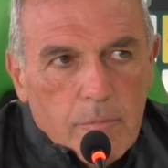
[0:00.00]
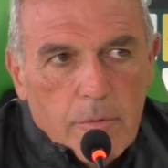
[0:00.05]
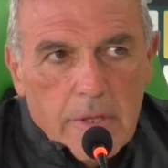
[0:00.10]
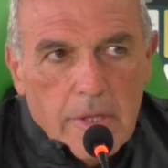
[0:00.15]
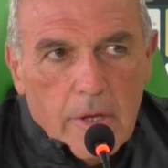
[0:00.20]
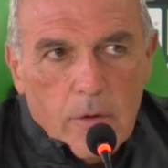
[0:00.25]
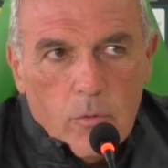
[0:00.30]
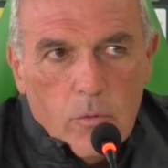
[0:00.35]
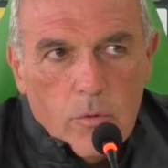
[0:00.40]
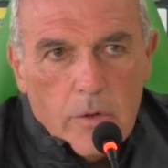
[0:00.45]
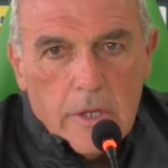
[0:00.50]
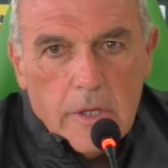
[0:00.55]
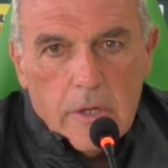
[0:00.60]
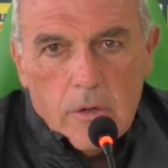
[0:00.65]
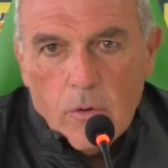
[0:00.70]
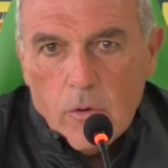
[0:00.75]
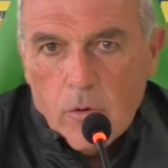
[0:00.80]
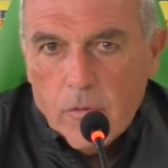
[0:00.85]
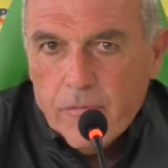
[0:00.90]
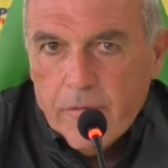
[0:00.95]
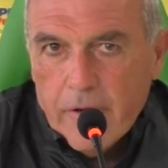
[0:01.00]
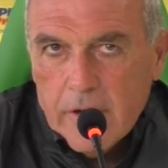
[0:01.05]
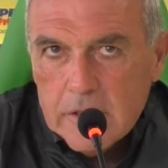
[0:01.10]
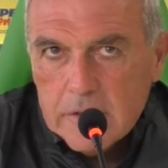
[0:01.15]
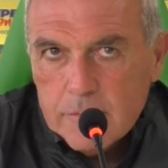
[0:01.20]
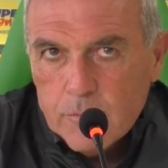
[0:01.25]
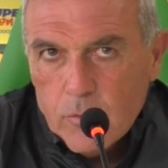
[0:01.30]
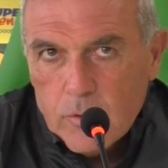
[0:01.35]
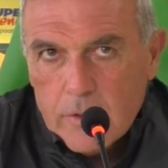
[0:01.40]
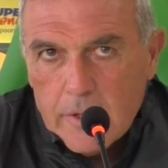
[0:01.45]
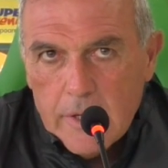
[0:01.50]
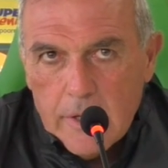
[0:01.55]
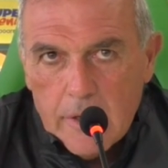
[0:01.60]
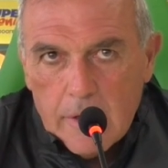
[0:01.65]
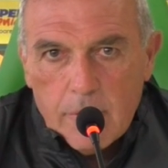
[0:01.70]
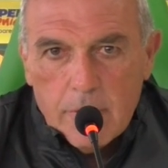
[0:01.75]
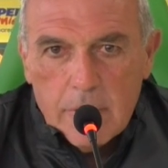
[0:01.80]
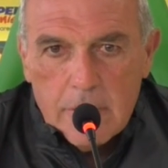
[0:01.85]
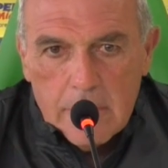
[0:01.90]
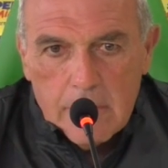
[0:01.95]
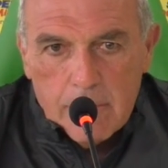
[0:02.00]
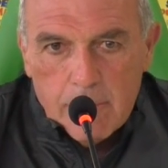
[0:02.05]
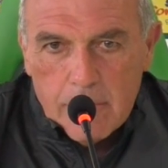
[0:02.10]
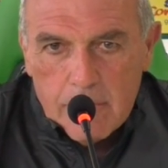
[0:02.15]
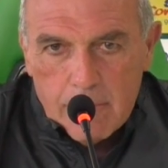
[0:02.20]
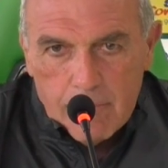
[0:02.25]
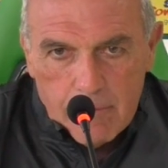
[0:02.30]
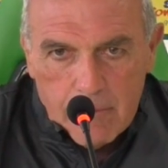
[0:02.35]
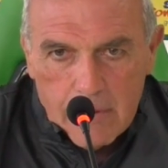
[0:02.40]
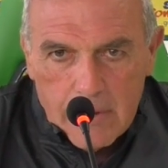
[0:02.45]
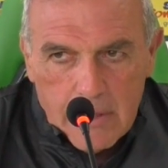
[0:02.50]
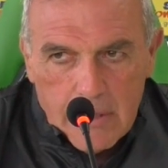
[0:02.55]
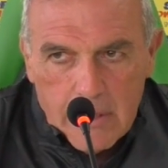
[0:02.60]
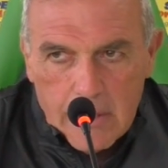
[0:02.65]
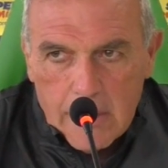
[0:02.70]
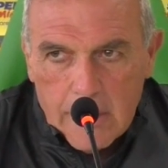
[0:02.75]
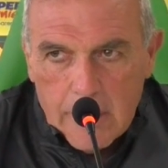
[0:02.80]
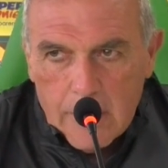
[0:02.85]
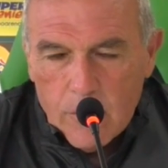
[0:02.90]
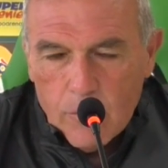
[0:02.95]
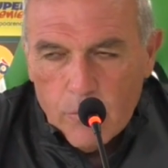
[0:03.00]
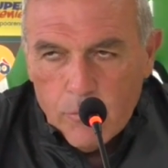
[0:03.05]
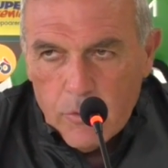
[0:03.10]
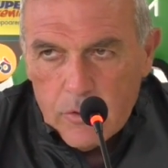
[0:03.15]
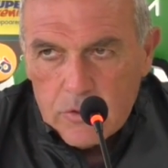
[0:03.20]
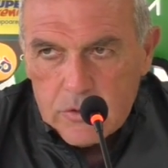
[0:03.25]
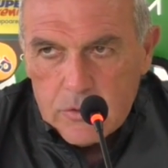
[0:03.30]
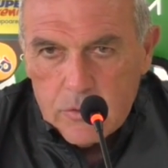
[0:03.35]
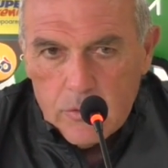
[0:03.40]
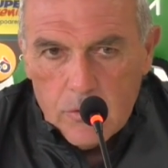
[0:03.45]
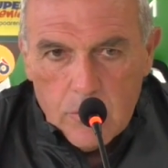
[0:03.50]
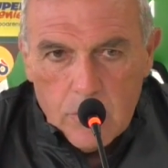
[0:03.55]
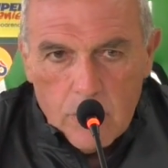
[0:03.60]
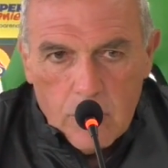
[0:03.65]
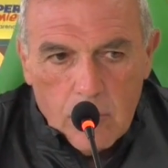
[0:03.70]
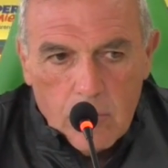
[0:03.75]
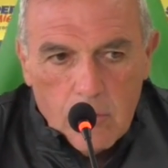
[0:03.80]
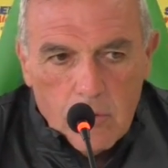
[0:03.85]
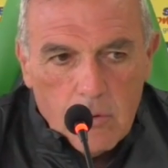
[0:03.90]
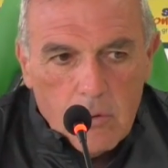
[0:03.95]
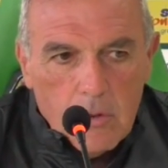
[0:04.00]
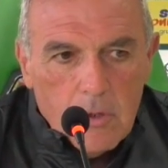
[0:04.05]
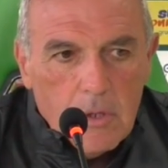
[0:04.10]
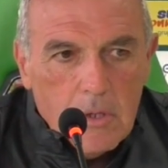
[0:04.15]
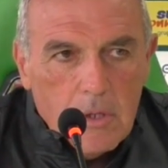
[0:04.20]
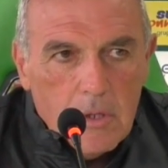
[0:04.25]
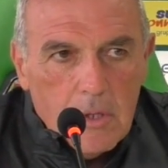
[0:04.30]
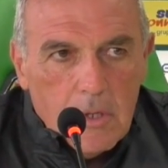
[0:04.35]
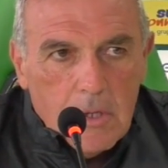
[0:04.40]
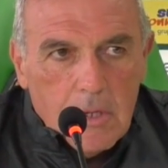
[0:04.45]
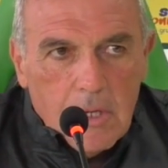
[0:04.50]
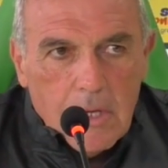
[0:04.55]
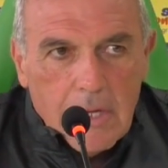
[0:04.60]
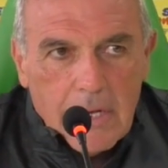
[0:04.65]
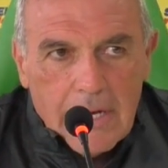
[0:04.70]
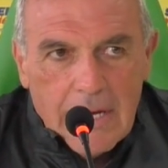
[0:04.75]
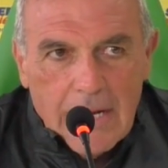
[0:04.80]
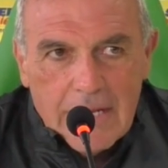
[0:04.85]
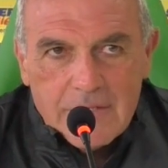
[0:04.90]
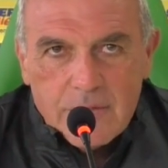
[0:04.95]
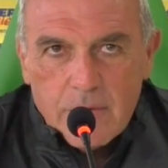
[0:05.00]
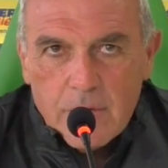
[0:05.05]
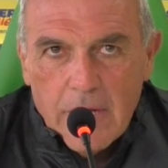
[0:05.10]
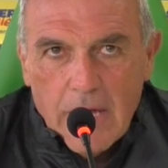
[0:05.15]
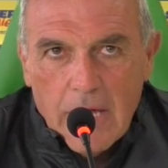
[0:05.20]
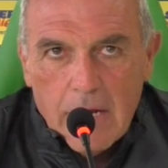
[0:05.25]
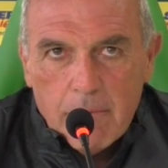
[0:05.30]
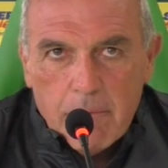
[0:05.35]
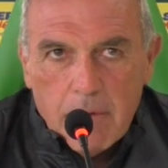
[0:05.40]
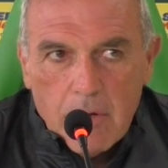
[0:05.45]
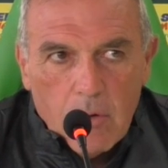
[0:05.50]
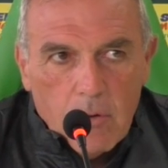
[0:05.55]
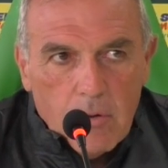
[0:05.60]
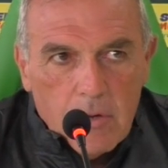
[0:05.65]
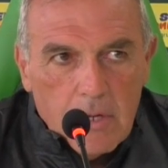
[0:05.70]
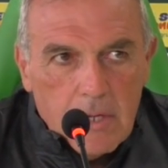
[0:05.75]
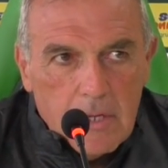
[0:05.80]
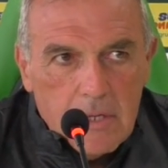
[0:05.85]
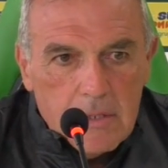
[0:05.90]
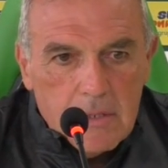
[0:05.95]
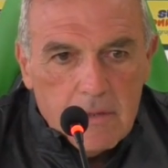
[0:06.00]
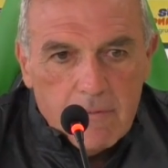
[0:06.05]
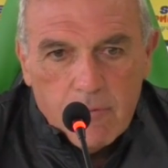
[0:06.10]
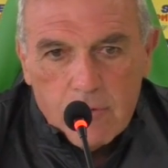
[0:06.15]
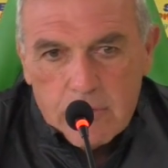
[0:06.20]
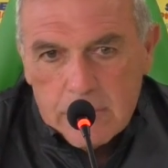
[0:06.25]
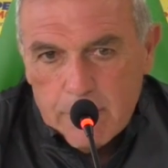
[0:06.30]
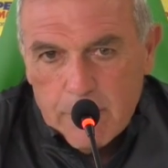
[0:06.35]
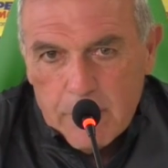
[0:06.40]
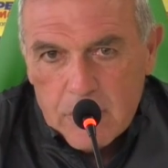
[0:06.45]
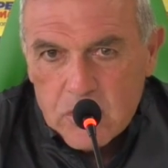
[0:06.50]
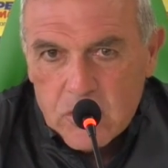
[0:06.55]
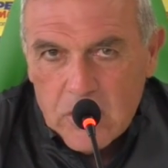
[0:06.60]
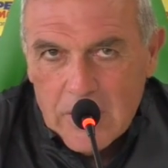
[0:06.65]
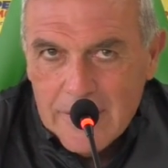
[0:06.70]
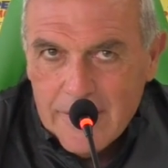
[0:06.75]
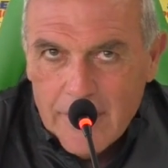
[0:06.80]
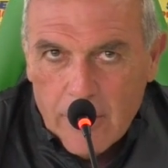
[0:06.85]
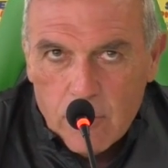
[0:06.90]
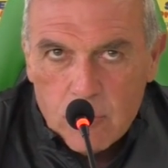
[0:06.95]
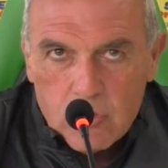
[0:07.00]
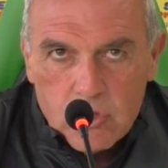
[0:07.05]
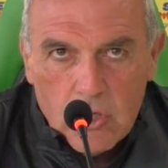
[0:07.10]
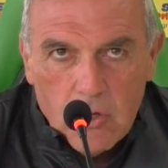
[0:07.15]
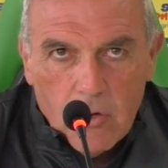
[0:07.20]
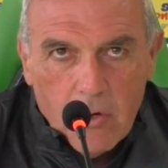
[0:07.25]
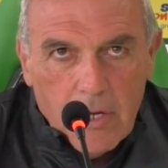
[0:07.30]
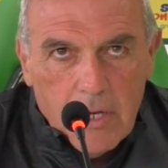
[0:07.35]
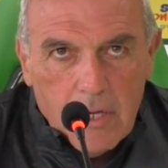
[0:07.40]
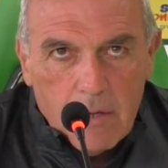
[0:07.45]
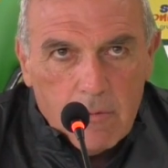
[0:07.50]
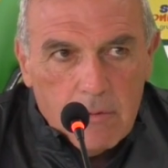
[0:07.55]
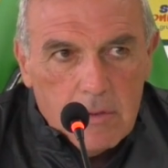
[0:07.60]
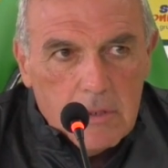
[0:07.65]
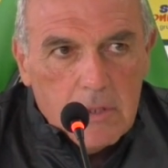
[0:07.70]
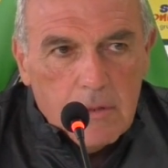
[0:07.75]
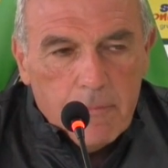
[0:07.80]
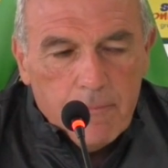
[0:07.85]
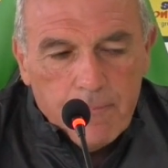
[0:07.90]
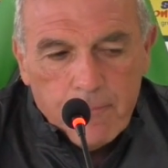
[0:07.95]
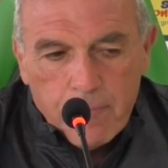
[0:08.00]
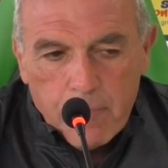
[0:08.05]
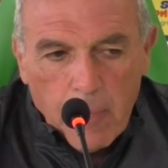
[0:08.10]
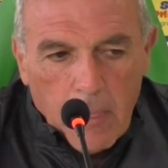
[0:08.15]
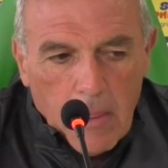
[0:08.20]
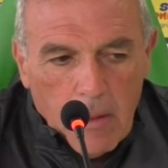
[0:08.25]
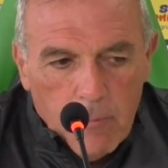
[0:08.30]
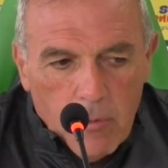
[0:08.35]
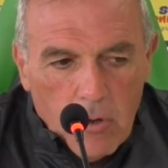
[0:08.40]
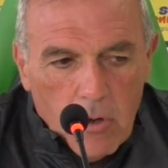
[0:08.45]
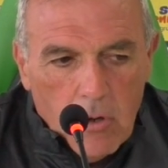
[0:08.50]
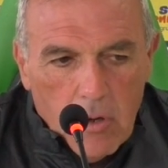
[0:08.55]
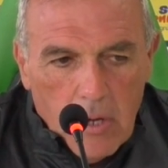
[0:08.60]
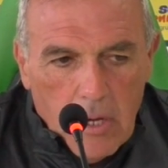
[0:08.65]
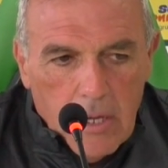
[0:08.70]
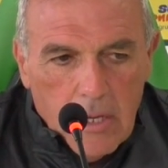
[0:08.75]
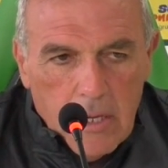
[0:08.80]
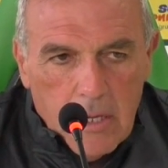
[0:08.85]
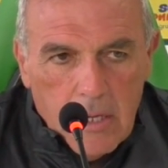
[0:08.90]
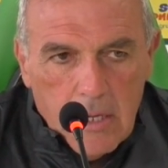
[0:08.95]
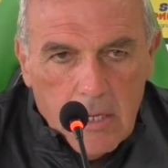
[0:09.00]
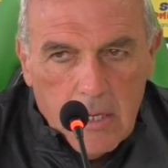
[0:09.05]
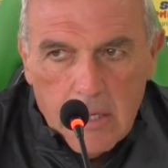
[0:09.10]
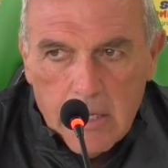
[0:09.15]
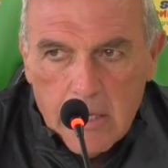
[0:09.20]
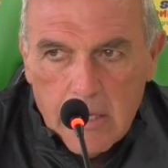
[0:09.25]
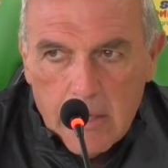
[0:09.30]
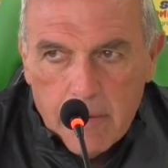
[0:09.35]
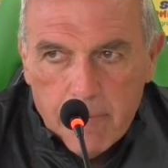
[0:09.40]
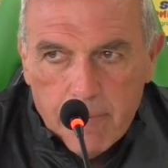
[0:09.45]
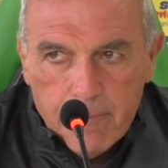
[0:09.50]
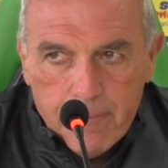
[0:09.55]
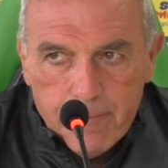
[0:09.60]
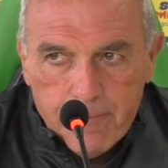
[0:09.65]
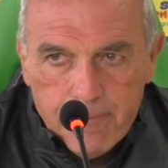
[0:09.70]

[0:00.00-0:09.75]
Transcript: per gli auguri, non ho Facebook, eh, quindi eh, non posso relazionarmi con i tifosi per scelta, non ce l'ho, eh, quindi, però eh,